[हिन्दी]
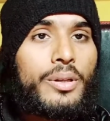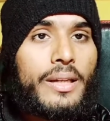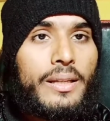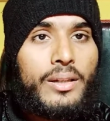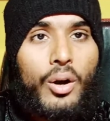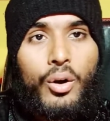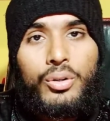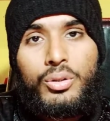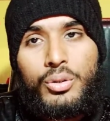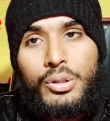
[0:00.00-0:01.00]
के लिए ऑन
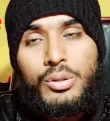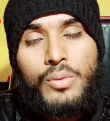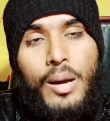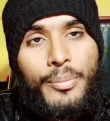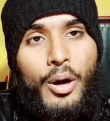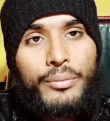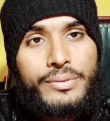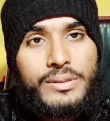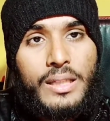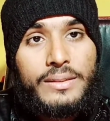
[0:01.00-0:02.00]
करोगे तो वहाँ पे
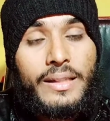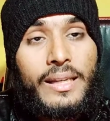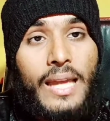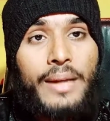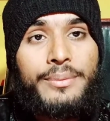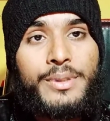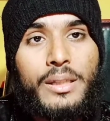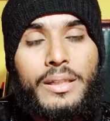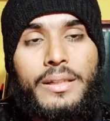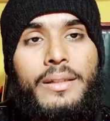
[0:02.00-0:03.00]
ऑप्शन आती है लाइव
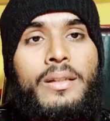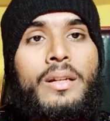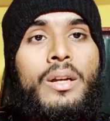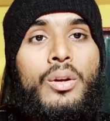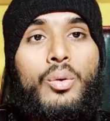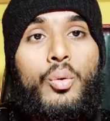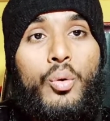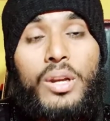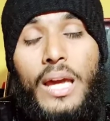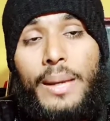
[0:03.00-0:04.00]
जाने की गो
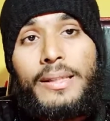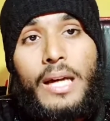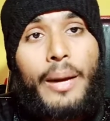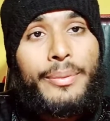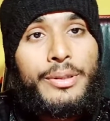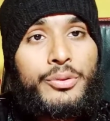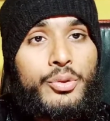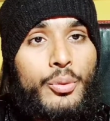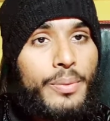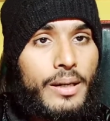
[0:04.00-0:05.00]
लाइव आप
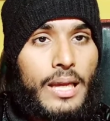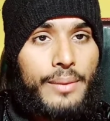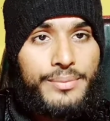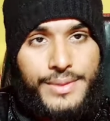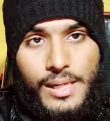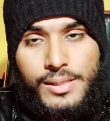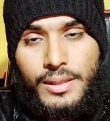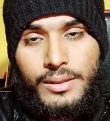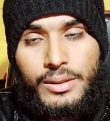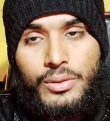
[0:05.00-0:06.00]
यूट्यूब पर लाइव जा
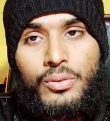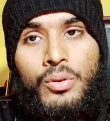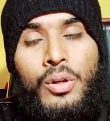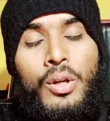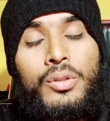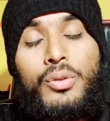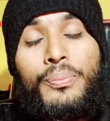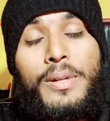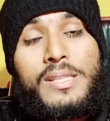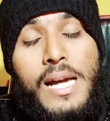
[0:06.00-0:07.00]
सकते हो तो
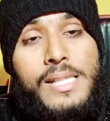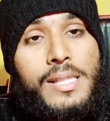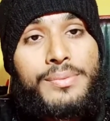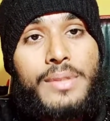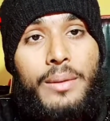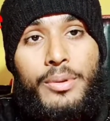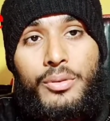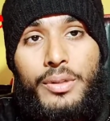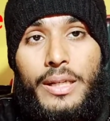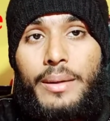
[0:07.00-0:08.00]
पचास सब्सक्राइबर
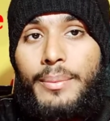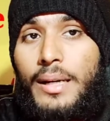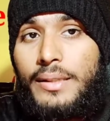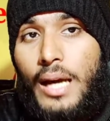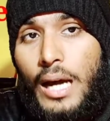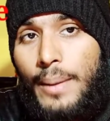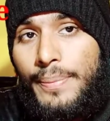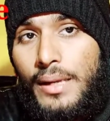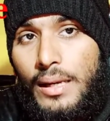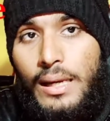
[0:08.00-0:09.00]
होने के बाद
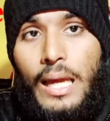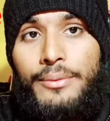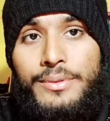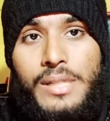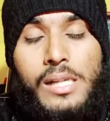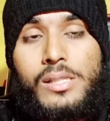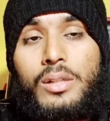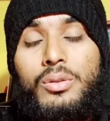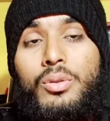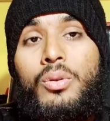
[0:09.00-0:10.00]
आप लाइव जा
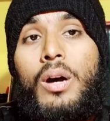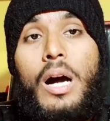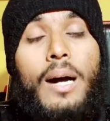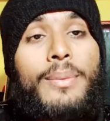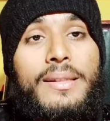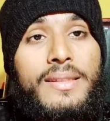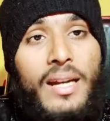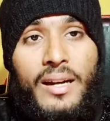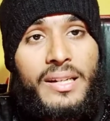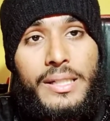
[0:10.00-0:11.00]
सकते हो अब आती हैं
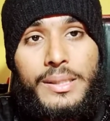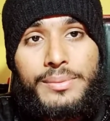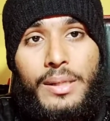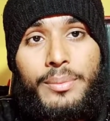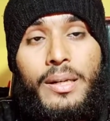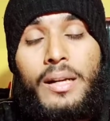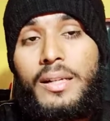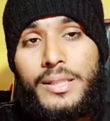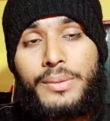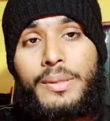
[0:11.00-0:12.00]
हंड्रेड सब्सक्राइबर
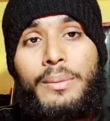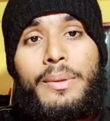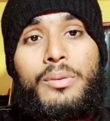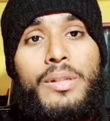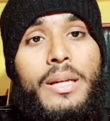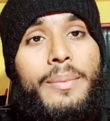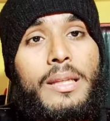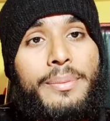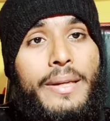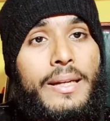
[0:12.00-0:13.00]
हंड्रेड सब्सक्राइबर होने के बाद
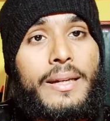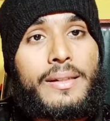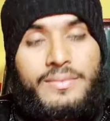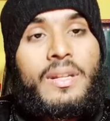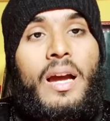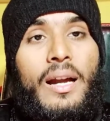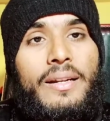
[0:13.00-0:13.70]
आप क्या क्या कर सकते हो हंड्रेड